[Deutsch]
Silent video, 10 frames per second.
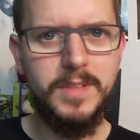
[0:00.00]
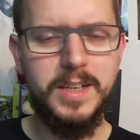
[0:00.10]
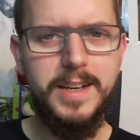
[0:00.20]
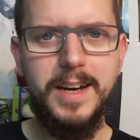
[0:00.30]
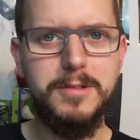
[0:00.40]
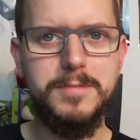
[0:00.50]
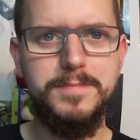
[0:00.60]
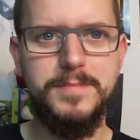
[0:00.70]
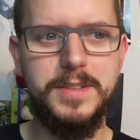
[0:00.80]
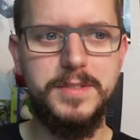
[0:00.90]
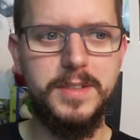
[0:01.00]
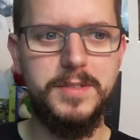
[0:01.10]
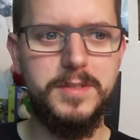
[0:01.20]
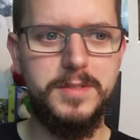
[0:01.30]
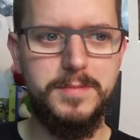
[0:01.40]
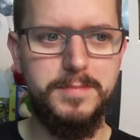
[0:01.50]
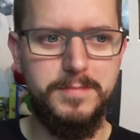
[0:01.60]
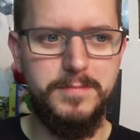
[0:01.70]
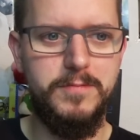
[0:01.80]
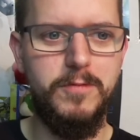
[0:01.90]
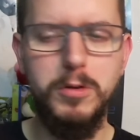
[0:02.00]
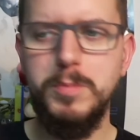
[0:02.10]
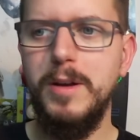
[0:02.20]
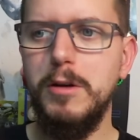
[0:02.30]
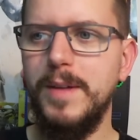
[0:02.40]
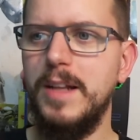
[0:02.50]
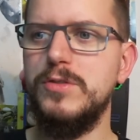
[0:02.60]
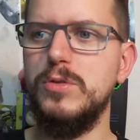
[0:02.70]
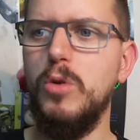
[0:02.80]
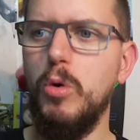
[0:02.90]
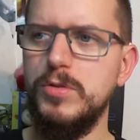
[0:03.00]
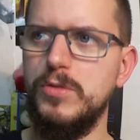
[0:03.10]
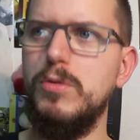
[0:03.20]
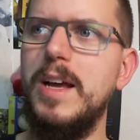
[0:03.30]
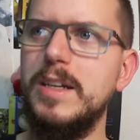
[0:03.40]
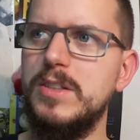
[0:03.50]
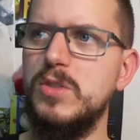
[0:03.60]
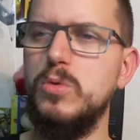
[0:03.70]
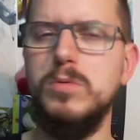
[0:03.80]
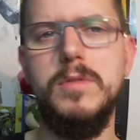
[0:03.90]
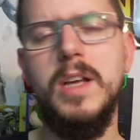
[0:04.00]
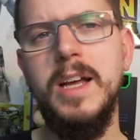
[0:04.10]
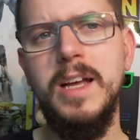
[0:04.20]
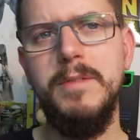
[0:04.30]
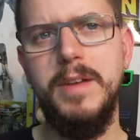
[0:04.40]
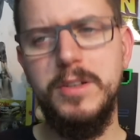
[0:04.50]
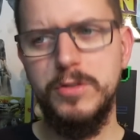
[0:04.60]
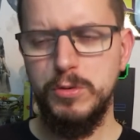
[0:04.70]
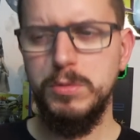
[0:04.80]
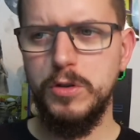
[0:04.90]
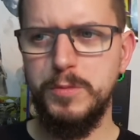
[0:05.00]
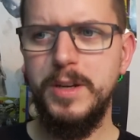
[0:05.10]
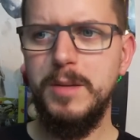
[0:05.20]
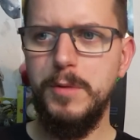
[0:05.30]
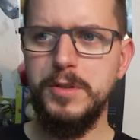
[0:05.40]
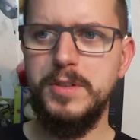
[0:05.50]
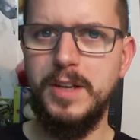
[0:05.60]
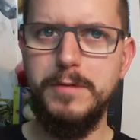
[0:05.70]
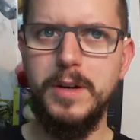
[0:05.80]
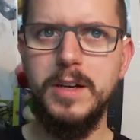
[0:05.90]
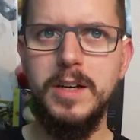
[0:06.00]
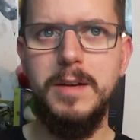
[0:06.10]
Keine Ahnung. Das, das wurde mir irgendwann alles zu groß und zu lang gezogen und wenn ich einen Shooter spiele, möchte ich einfach